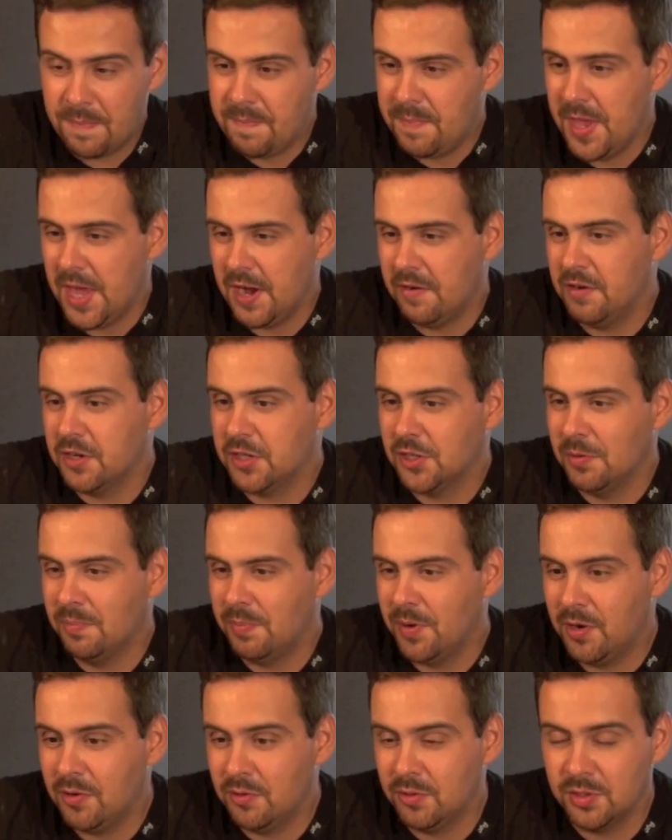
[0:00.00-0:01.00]
первое, что
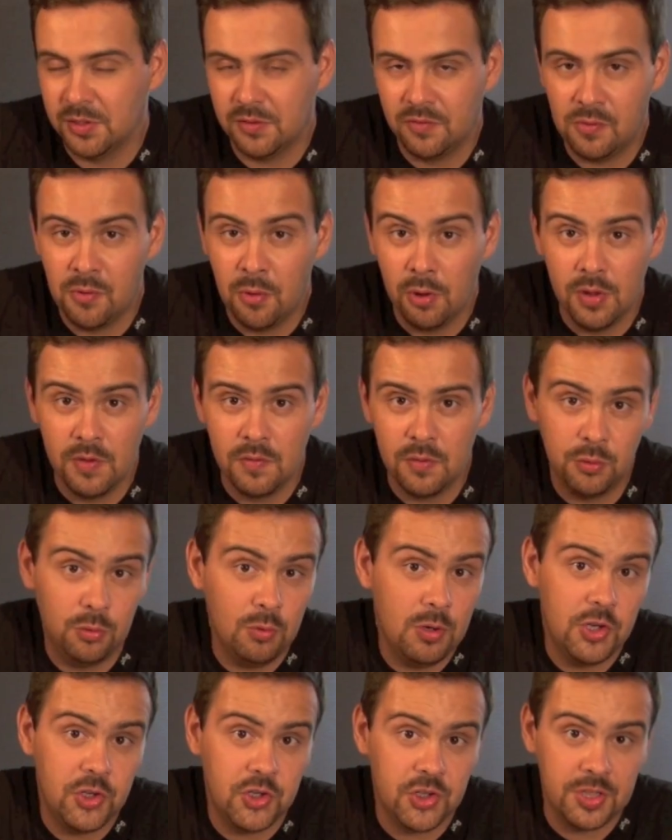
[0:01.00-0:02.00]
приходит в голову,
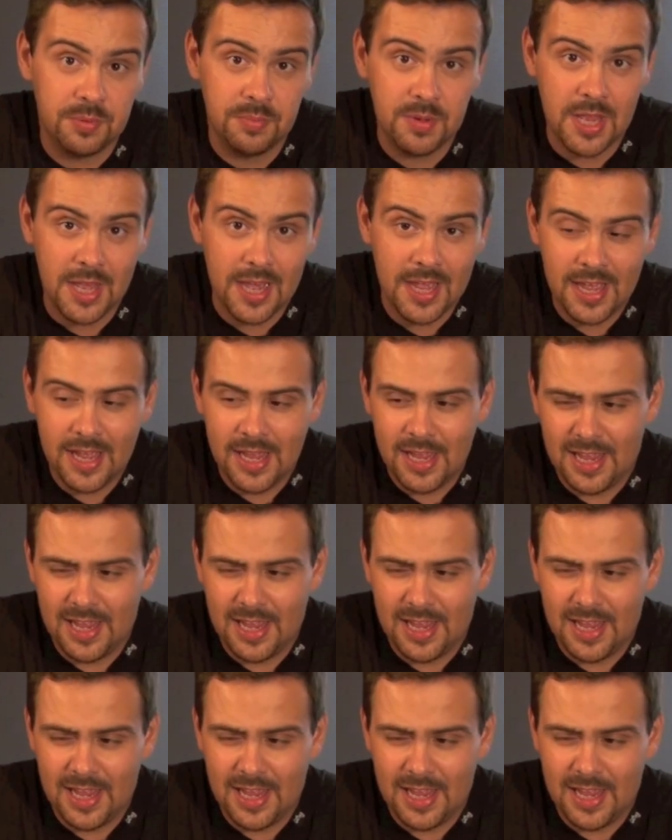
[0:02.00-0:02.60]
ну лично мне,